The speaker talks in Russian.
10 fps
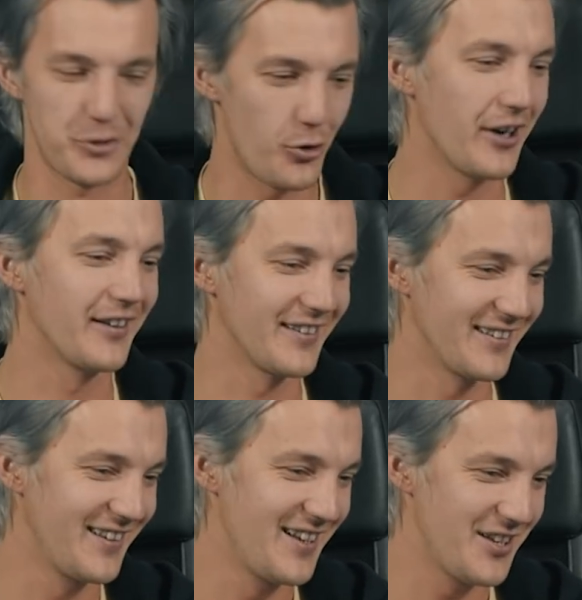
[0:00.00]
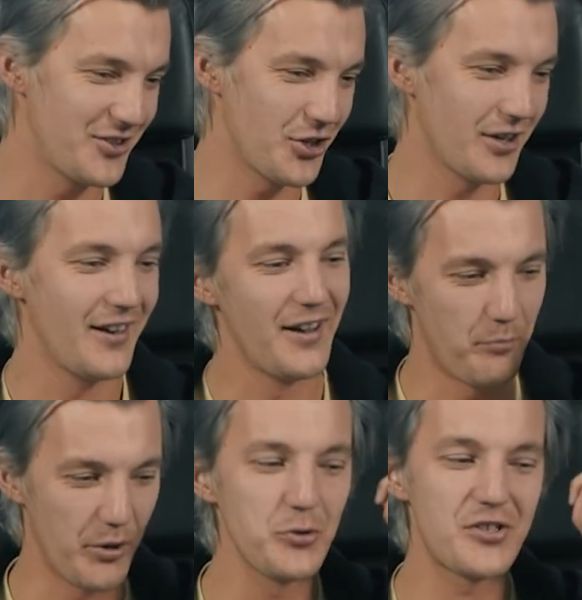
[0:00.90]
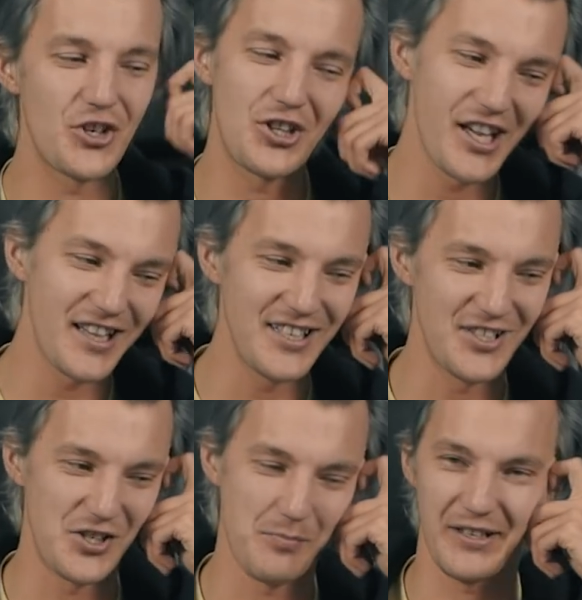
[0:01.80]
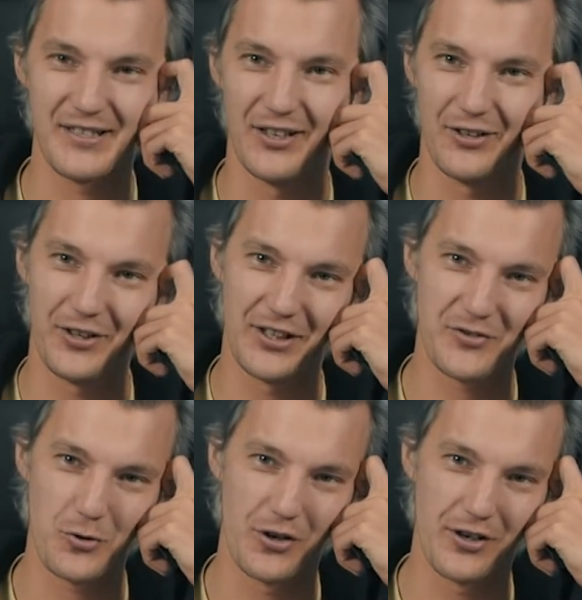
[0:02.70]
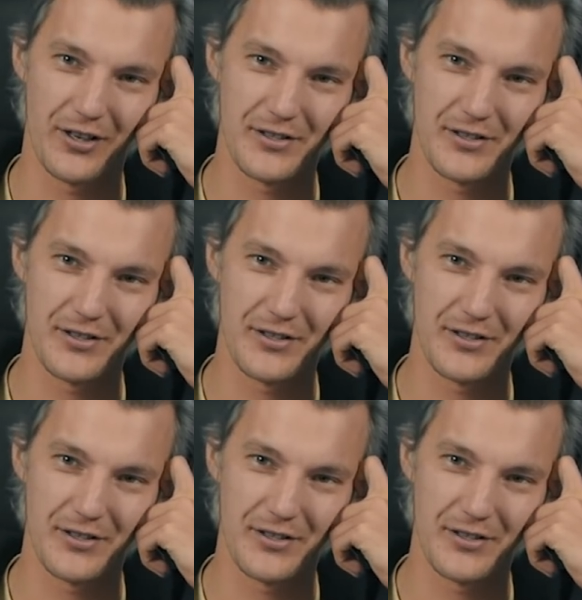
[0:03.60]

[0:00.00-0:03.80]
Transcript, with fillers: сколько это? Че... Плюс 4000 процентов, это в сколько